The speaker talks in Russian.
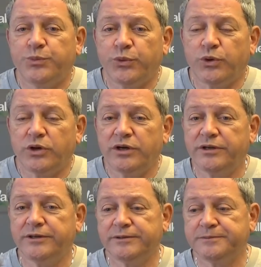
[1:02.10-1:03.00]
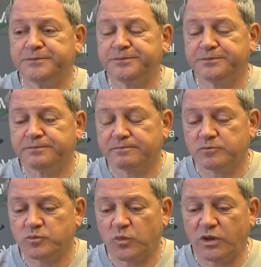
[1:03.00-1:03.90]
По
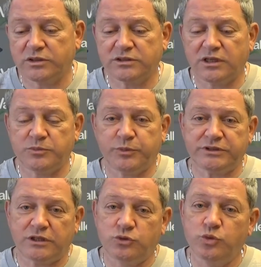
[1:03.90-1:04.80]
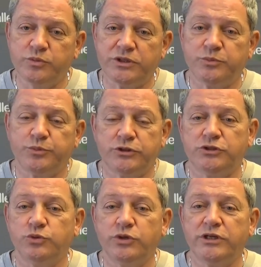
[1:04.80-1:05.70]
как сказать, по задумке, по
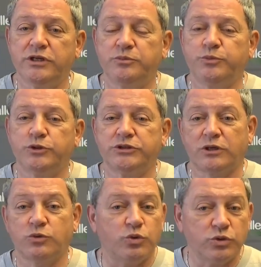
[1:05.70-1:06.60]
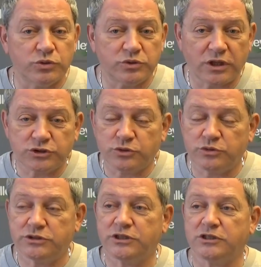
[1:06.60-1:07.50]
теории, по закону, так что
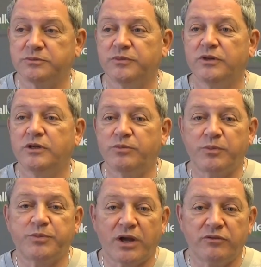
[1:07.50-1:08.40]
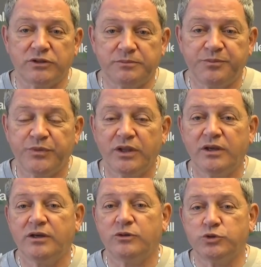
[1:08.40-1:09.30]
ли скажем, по правилам,
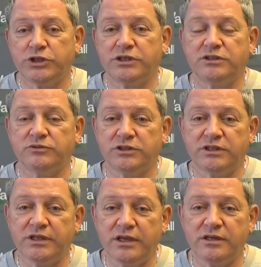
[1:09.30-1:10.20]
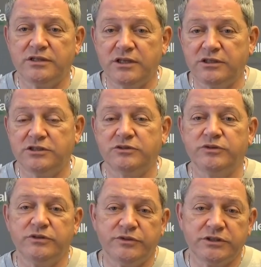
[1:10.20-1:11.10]
участие в лотерее не
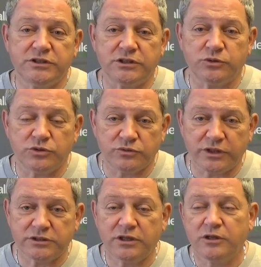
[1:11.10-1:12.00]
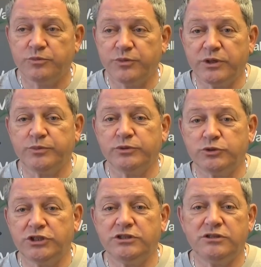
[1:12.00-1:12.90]
дисквалифицирует вас при
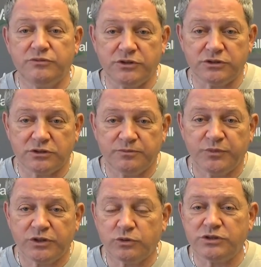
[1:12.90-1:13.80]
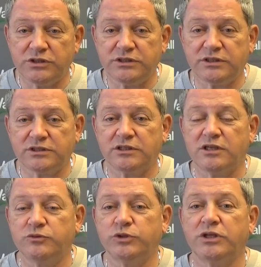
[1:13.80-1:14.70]
получении визы. То есть нельзя
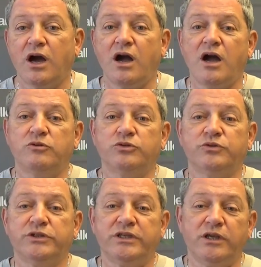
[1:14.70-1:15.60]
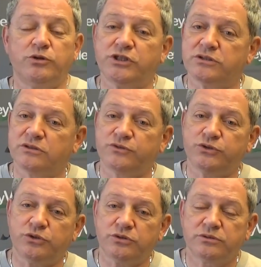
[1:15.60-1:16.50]
сказать, вот, а, он в лотерее участвовал,
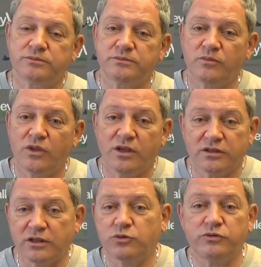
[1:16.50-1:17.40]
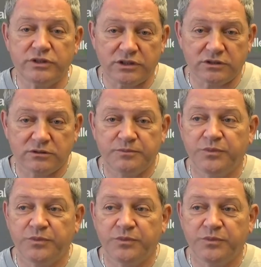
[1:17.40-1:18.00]
все. Такого нет.